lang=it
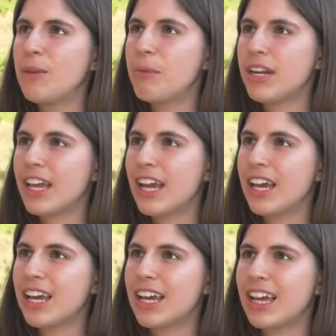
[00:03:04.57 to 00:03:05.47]

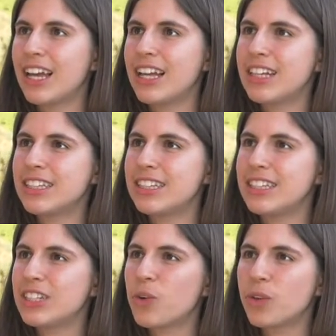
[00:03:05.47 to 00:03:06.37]
Perché
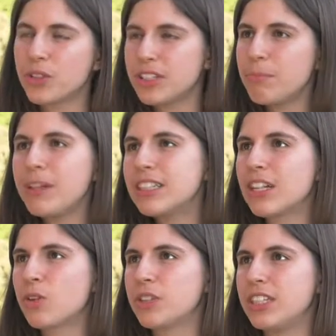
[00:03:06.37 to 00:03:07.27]
sì, quando si
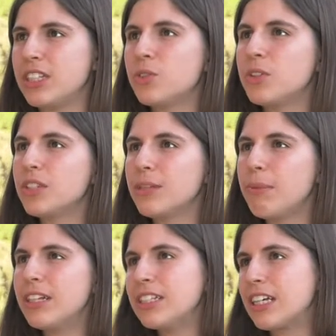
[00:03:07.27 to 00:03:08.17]
pensa così, quando si
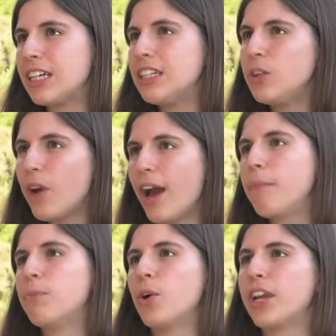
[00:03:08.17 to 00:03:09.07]
pensa che Dio è
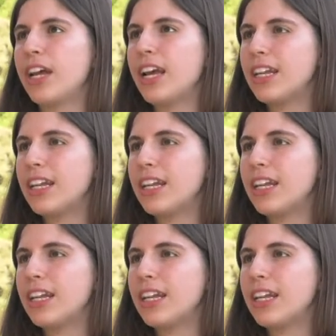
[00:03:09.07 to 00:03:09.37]
amore,